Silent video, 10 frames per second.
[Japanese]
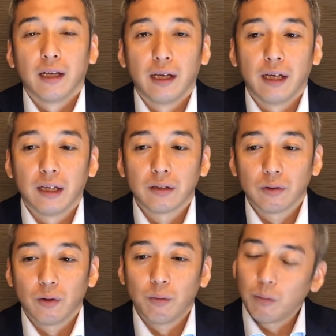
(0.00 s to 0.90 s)
えー、
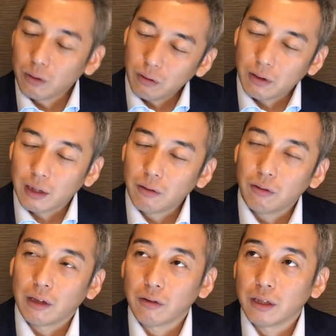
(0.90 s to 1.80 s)
その本物か
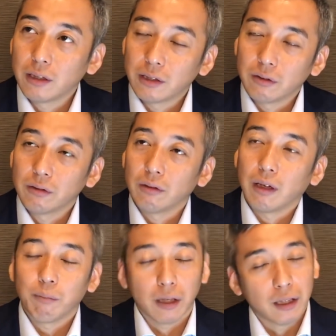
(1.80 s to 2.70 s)
どうかを気にするの
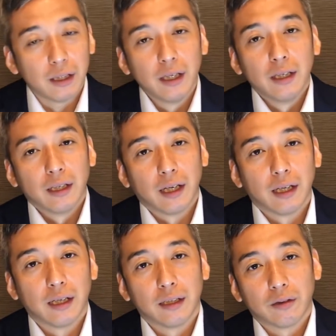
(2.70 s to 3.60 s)
はあんまり、
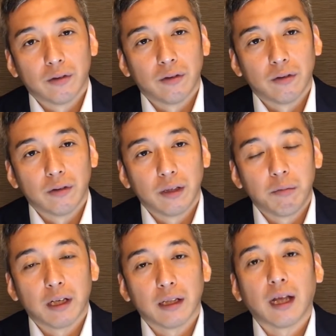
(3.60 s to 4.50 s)
えーと
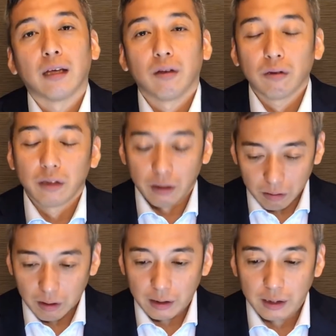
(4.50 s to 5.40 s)
意味がないよってい
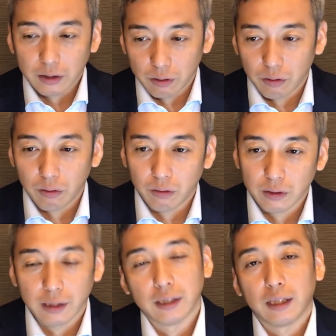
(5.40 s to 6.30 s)
うお話
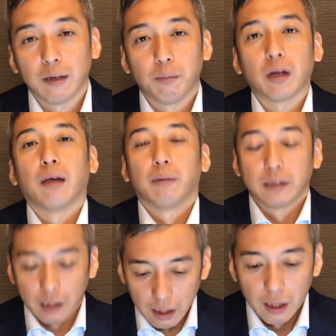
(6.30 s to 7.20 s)
をさせてもらい
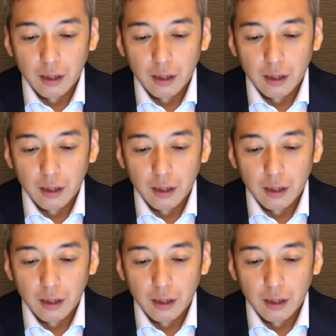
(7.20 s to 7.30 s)
ました。